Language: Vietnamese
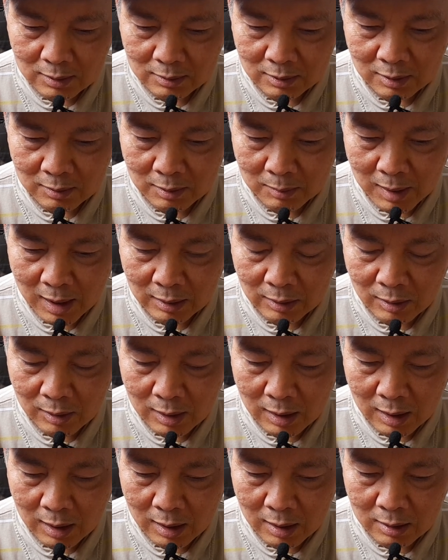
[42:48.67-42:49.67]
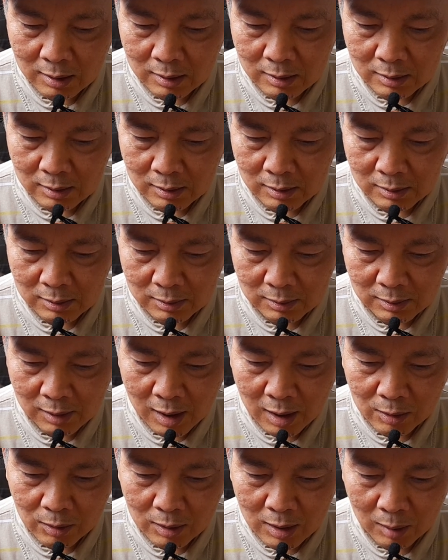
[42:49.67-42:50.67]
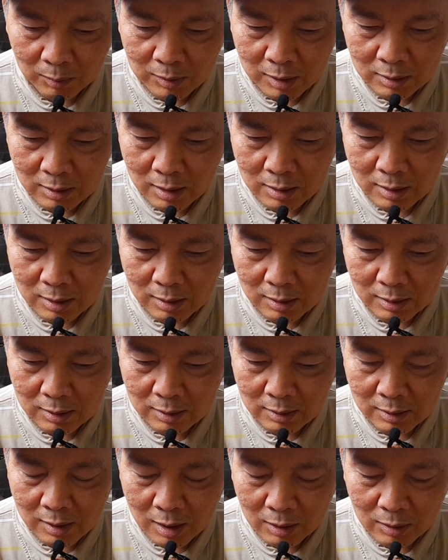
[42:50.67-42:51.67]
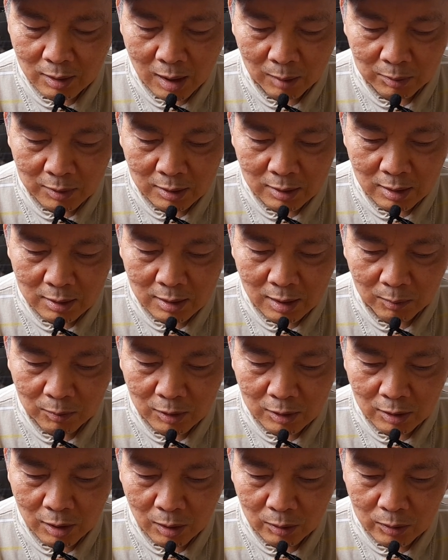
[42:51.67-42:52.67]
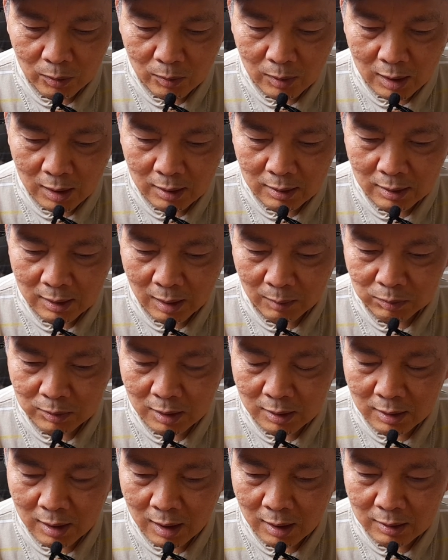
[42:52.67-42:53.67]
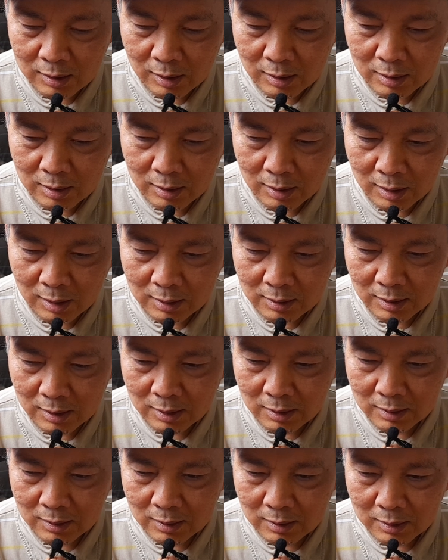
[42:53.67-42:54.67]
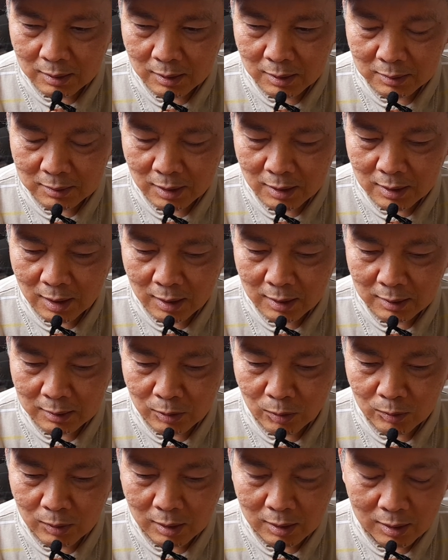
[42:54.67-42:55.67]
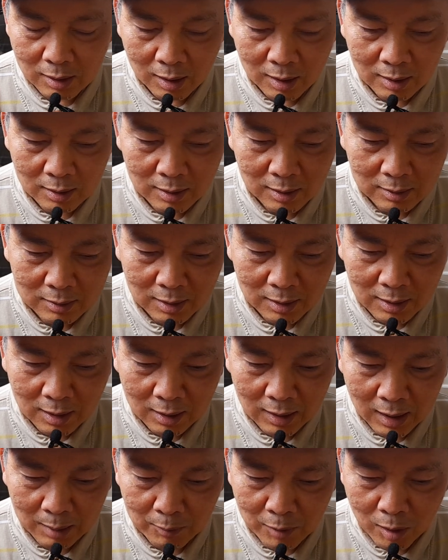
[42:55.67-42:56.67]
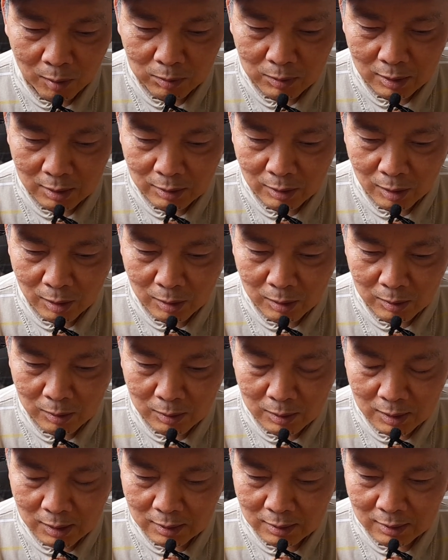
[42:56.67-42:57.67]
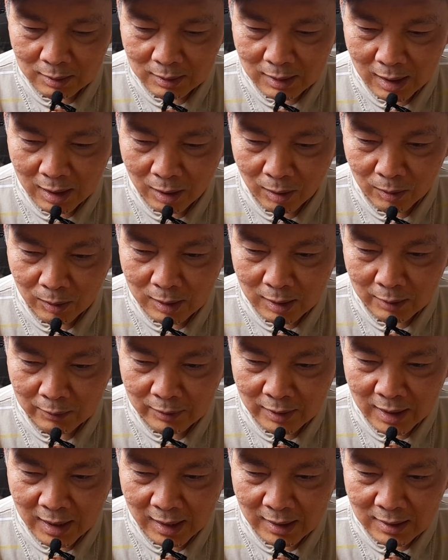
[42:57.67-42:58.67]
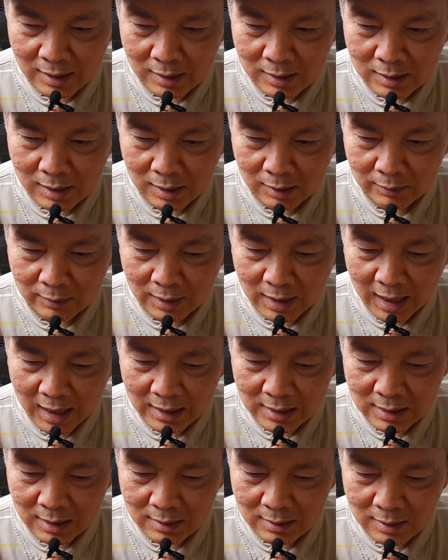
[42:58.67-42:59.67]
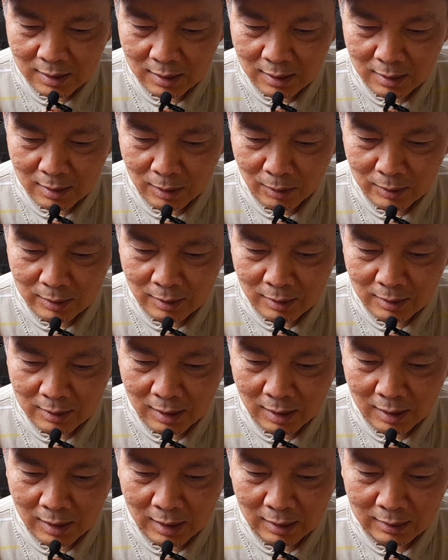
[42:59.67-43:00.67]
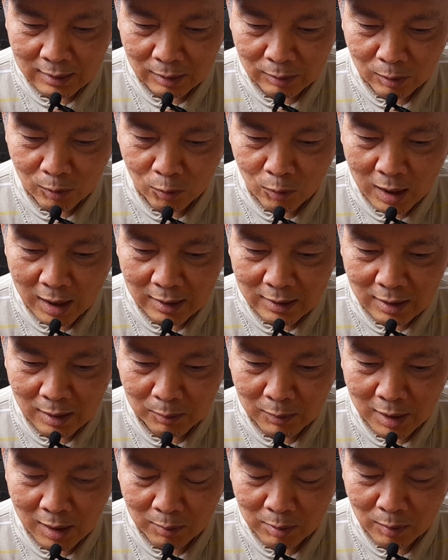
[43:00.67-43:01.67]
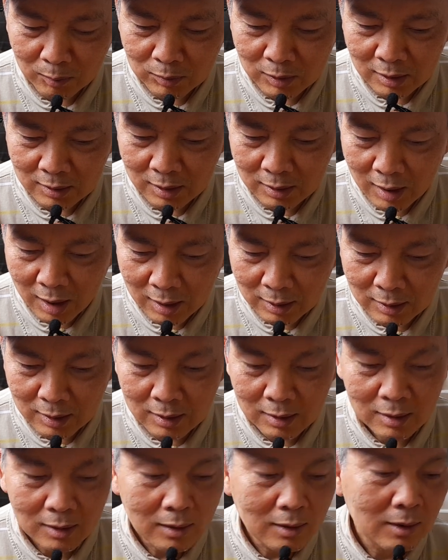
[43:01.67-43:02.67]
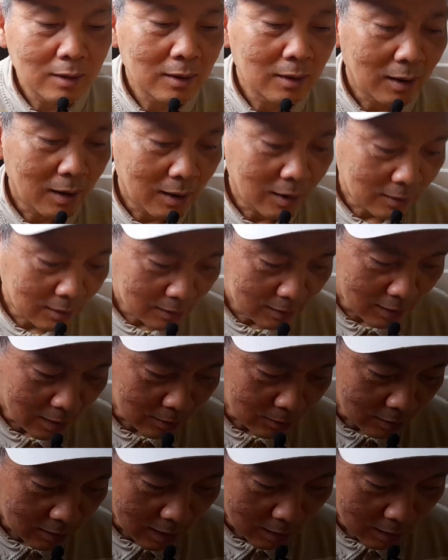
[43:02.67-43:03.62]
nhưng mà bạn nói là vợ con học tiếng Đức vợ con học tiếng Đức không có vô chú ơi học tới giờ chưa có được chỉ cần chúng nó trời ơi chỉ cần A1 vô người ta hỏi là vi hai sensi vi ai sensi nói được cái là người ta cho qua sao mà học không được vậy trời nó ờ ơi vợ con